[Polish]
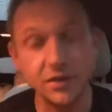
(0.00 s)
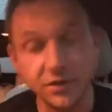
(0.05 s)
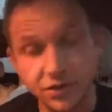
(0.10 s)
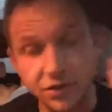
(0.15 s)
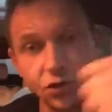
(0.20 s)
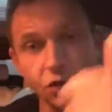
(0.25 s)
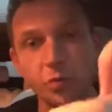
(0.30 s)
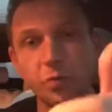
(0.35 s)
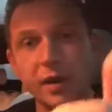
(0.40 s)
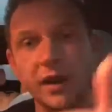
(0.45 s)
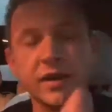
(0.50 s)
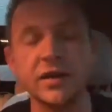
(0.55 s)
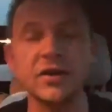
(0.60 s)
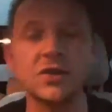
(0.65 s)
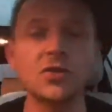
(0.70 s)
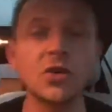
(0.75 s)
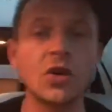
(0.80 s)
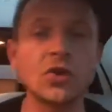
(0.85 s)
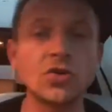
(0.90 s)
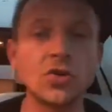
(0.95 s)
Super. I
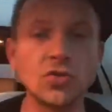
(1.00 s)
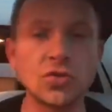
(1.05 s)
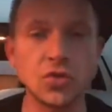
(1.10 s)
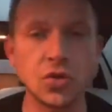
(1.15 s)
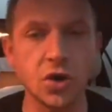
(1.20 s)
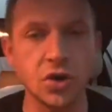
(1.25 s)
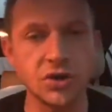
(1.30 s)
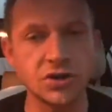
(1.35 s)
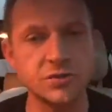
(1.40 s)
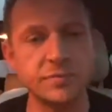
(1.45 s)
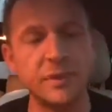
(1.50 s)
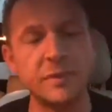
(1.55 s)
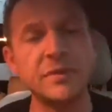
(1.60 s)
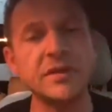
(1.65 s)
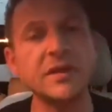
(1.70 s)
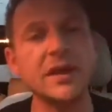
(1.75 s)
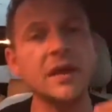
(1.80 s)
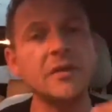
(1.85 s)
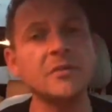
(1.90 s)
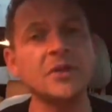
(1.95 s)
o to tu chodzi.
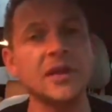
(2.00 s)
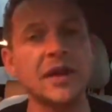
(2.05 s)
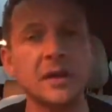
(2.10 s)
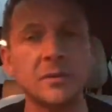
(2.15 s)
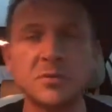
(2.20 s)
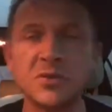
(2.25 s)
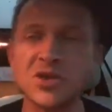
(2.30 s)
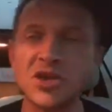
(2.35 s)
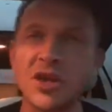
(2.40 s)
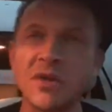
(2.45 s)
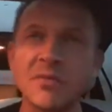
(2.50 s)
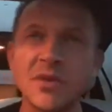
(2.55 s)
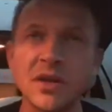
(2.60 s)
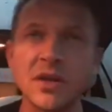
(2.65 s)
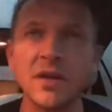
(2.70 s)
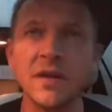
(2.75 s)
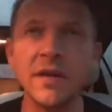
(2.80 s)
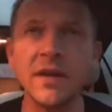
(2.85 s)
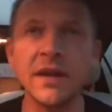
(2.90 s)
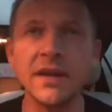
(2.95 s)
Pamiętajmy, jak piszemy,